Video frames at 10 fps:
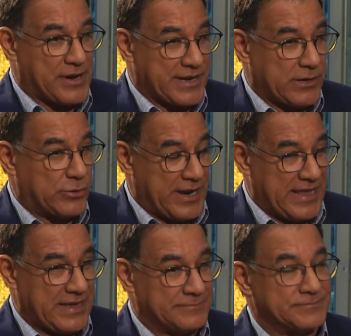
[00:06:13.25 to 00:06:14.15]
Enrique
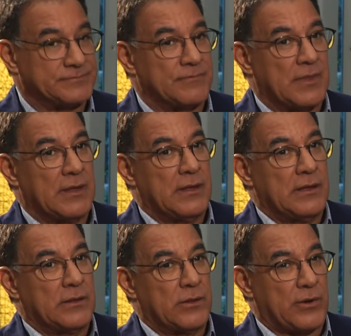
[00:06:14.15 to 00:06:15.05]
Jureña,
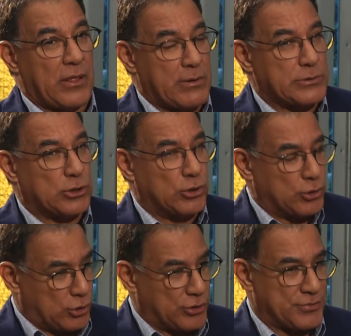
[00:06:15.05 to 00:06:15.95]
nos graduamos con
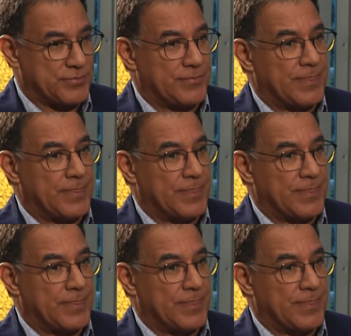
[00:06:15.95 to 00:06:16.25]
honor